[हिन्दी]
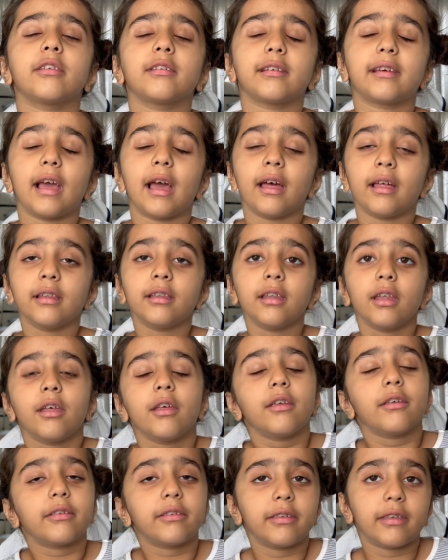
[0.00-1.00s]
can,
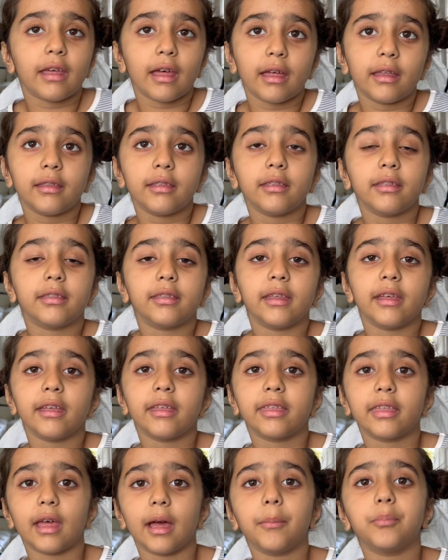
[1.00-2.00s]
san,
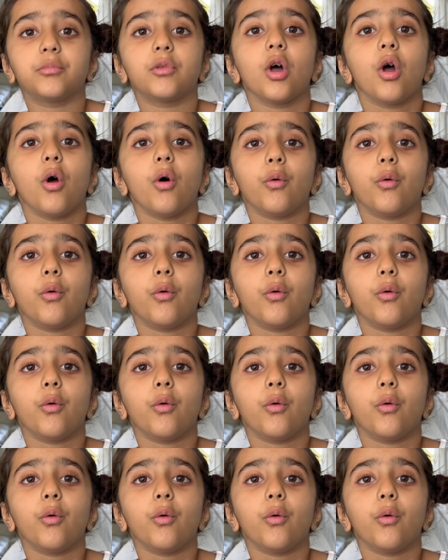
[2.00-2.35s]
decept,